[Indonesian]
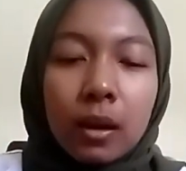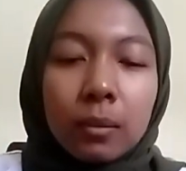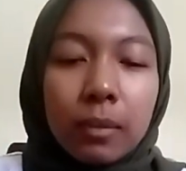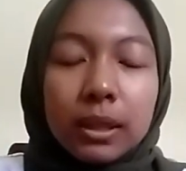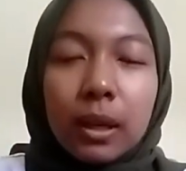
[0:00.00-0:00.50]

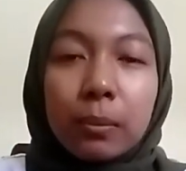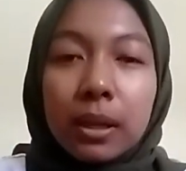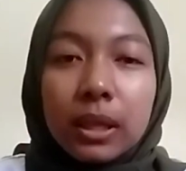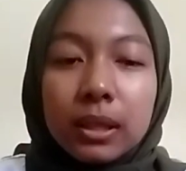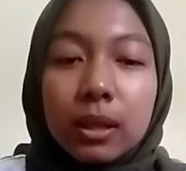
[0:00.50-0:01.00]

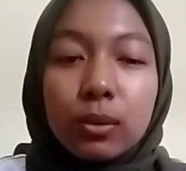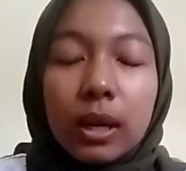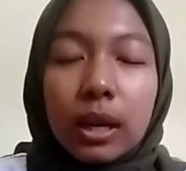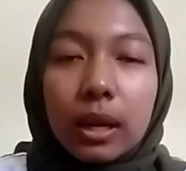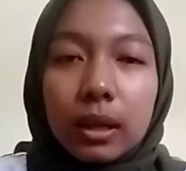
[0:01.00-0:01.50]
materi-materinya
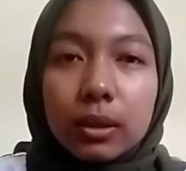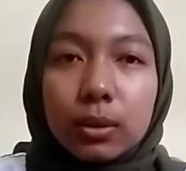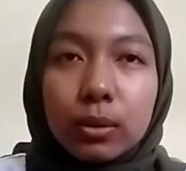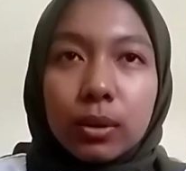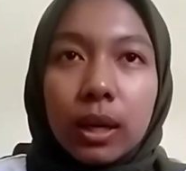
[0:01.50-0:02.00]
juga
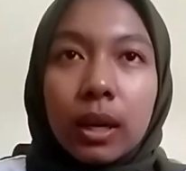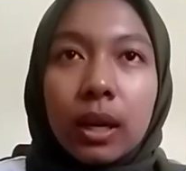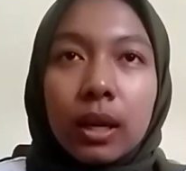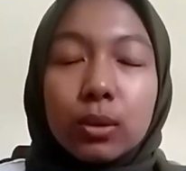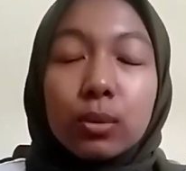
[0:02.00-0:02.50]
juga
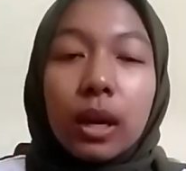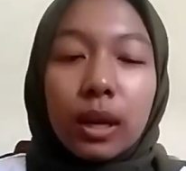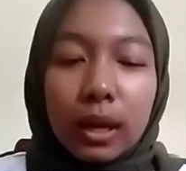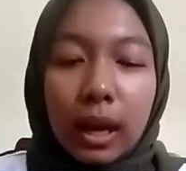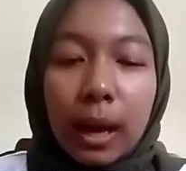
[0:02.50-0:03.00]
sudah
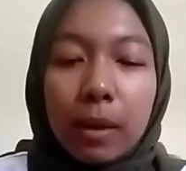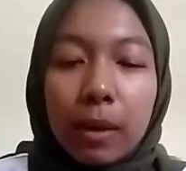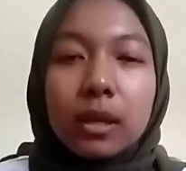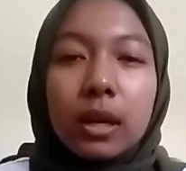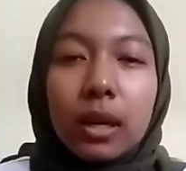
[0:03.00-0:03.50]
lengkap,
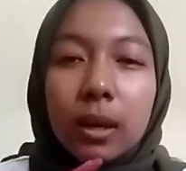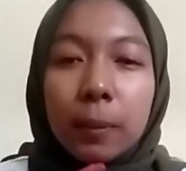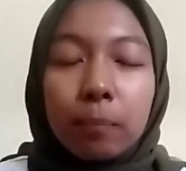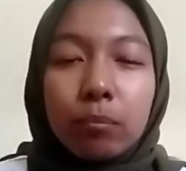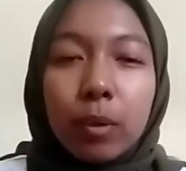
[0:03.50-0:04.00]
ada
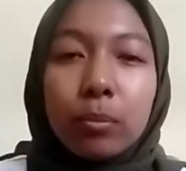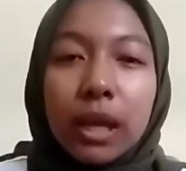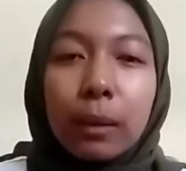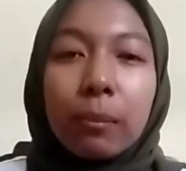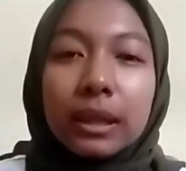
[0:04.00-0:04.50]

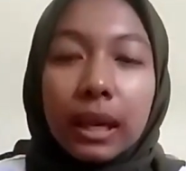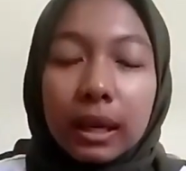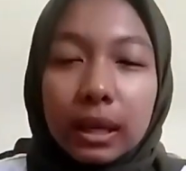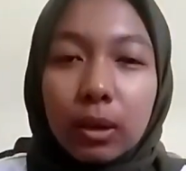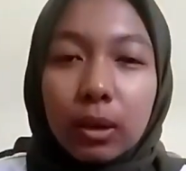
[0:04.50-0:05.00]
pemberian
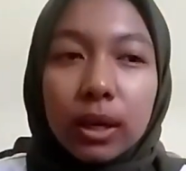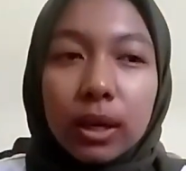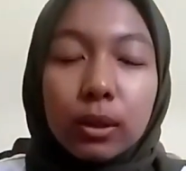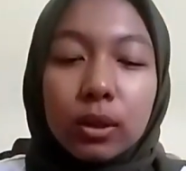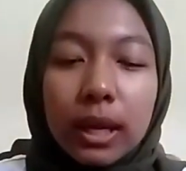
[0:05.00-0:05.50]
materi oleh
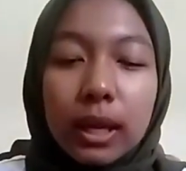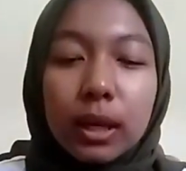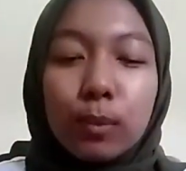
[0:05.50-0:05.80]
dosen,